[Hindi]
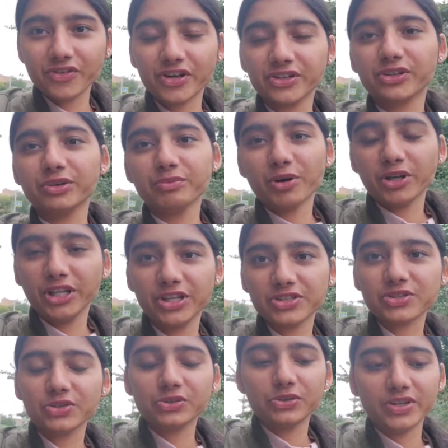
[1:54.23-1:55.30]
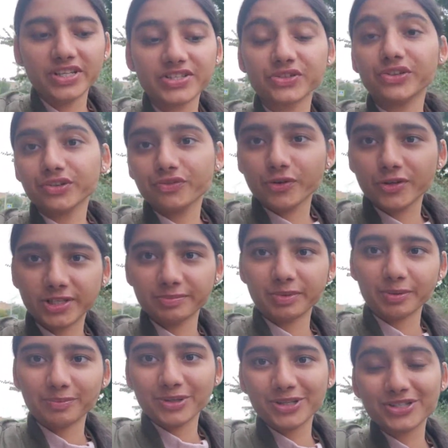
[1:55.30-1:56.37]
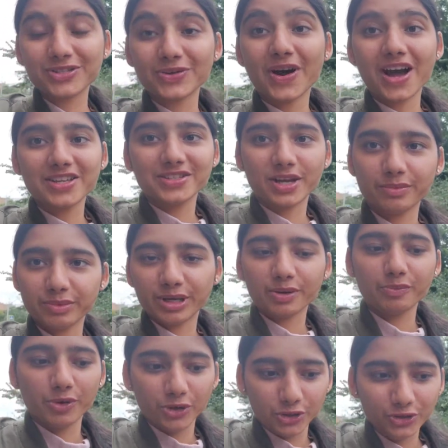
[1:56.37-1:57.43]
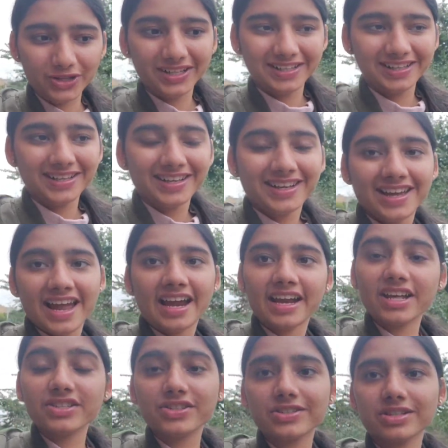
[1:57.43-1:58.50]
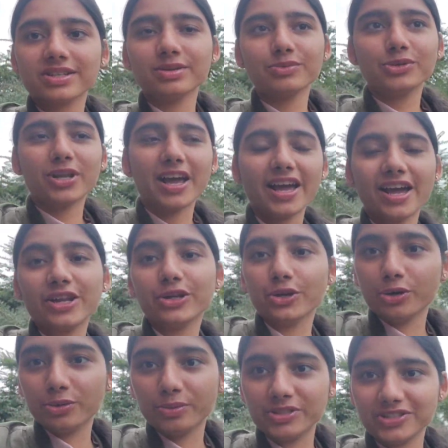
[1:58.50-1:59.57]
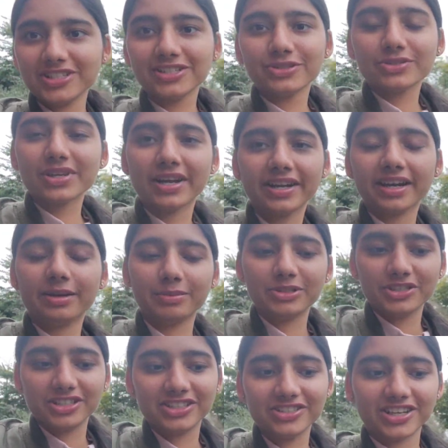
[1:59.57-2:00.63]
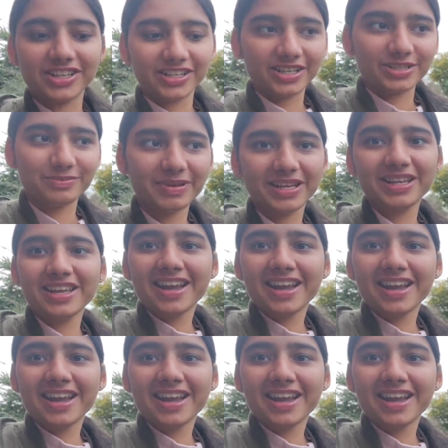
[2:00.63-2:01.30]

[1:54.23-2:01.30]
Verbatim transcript: वन गुड मॉर्निंग सो टूडेज़ ट्वेंटी फोर सेप्टेम्बर सो आज है मेरा मॉड्यूल एंड आज टीचर ने बुलाया है नौ बजे तो साढ़े आठ बजे नहीं जा रही आज मैं